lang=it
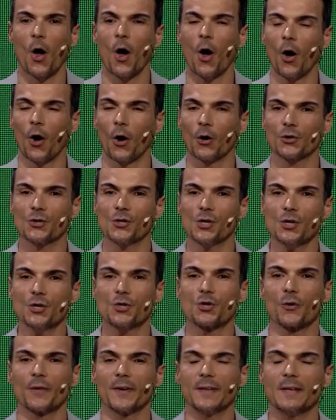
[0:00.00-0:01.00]
Oggi,
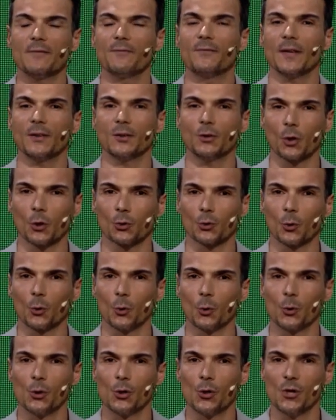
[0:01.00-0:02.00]
giovedì 28
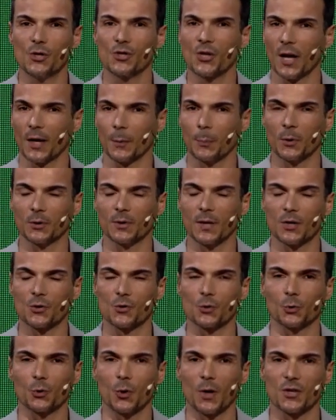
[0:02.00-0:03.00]
luglio, il jackpot ha
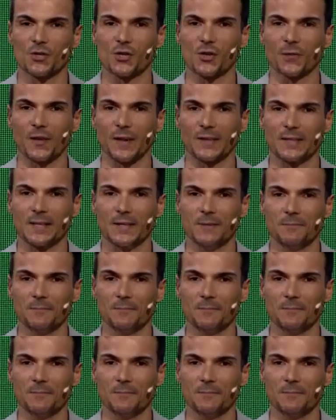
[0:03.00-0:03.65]
raggiunto la cifra di